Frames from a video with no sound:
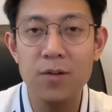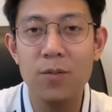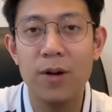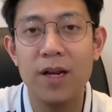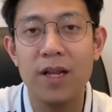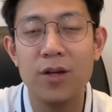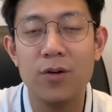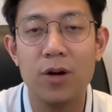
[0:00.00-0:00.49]
วั
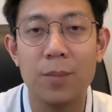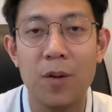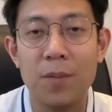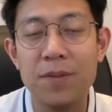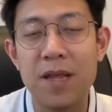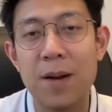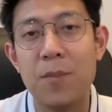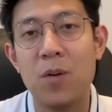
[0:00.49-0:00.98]
นนี้อยู่กับผม
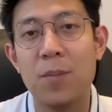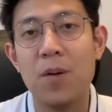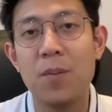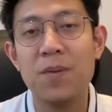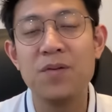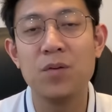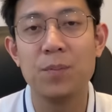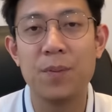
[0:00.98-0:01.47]
แตงโมพง
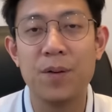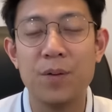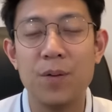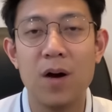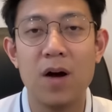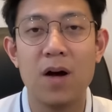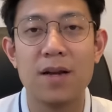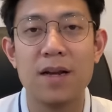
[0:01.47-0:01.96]
พิสุทธิ์ผิว
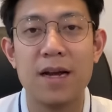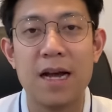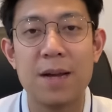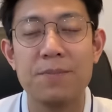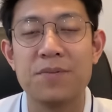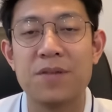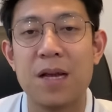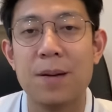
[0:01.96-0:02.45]
อ่อนนะครั
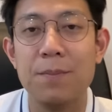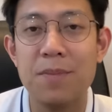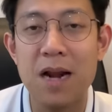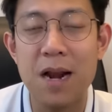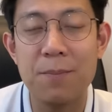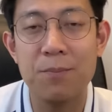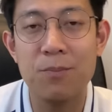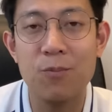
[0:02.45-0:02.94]
บสำห
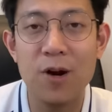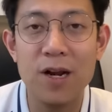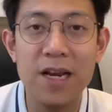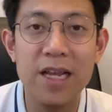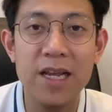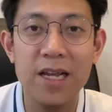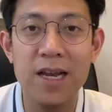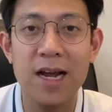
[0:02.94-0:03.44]
รับวัน
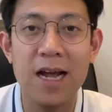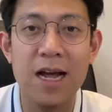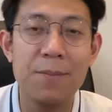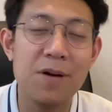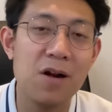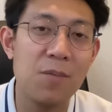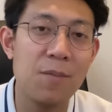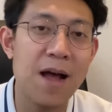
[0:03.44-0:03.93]
นี้นะครับ
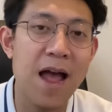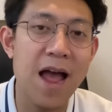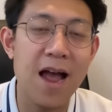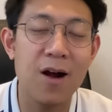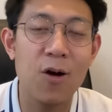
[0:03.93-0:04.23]
เรามา